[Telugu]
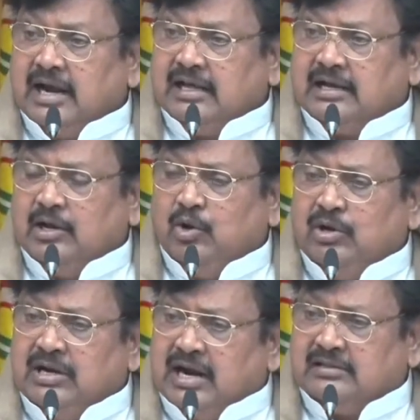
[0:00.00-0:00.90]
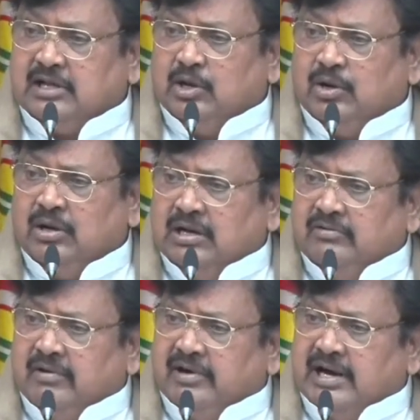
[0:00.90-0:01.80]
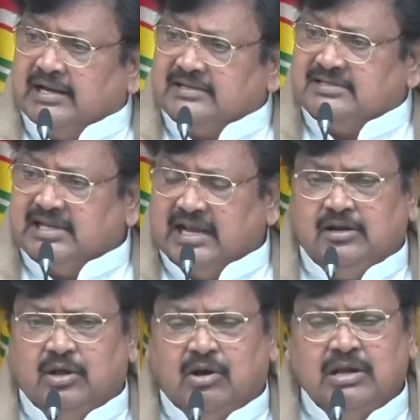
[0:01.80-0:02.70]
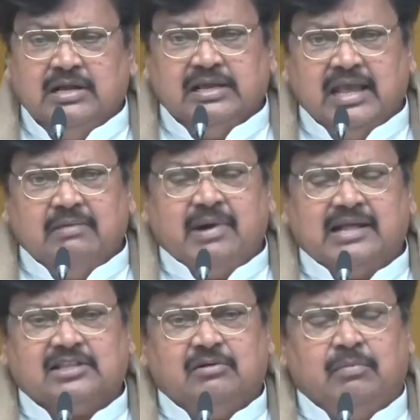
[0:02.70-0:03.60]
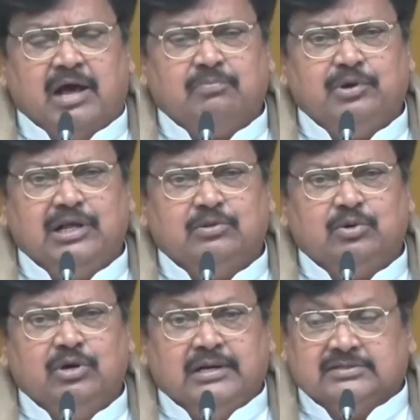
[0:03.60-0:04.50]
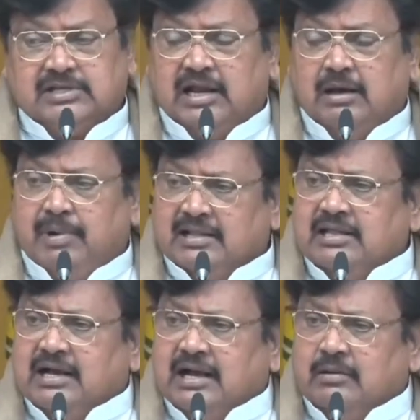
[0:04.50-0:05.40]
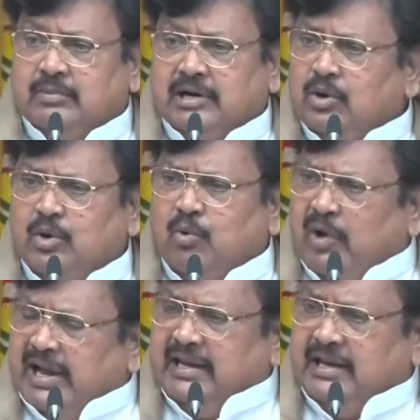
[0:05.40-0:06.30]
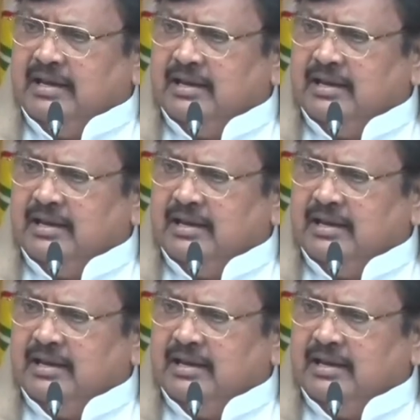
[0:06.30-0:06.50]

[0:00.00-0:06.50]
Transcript: నడకలో నడతలో వ్యవహార శైలిలో ఏమాత్రం మార్పు లేదు చాలా బాధాకరం ఐ డోంట్ నో వై